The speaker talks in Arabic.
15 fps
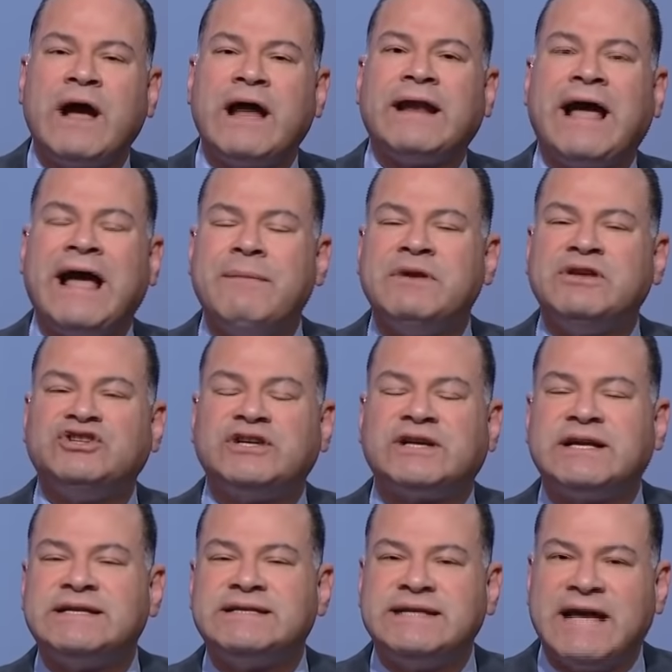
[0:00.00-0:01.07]
وكان عامل
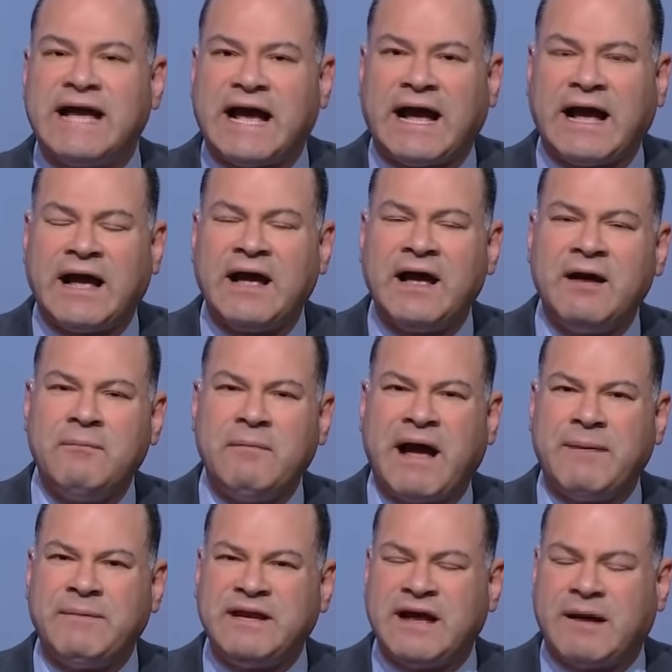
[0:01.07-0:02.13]
شركه سياحه
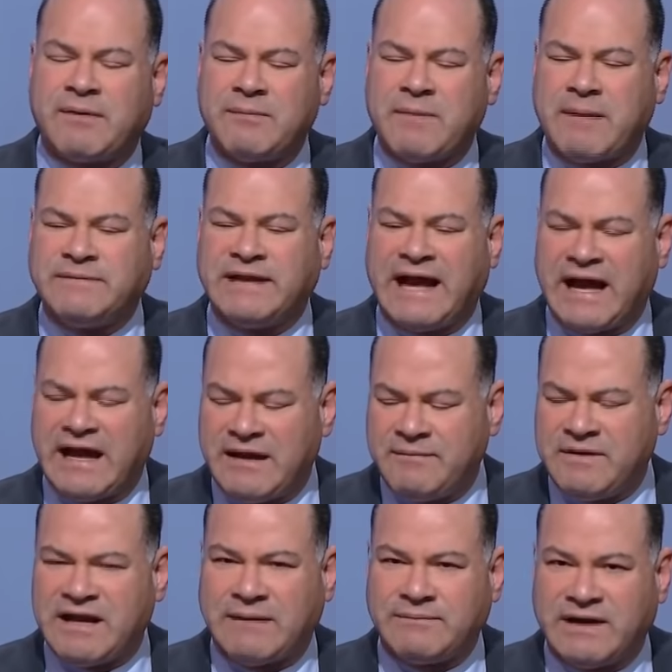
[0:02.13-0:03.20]
مع مين يا ابراهيم عبد
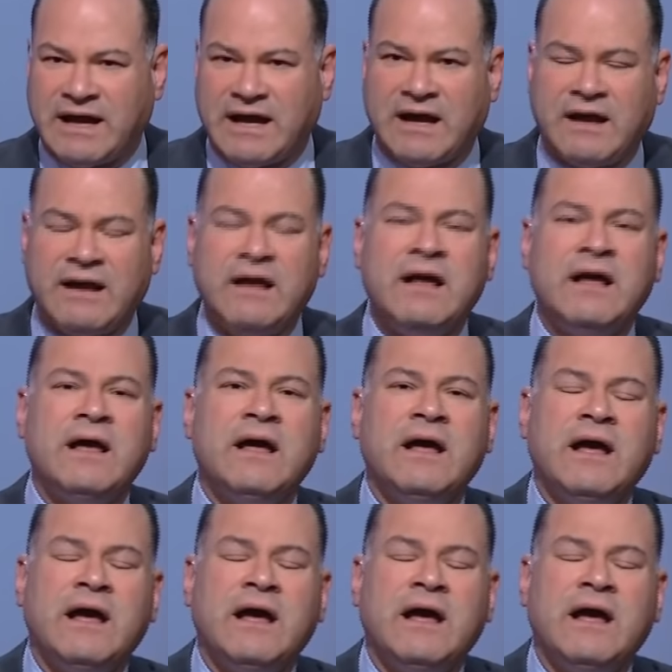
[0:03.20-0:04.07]
الحق مين عبد الحق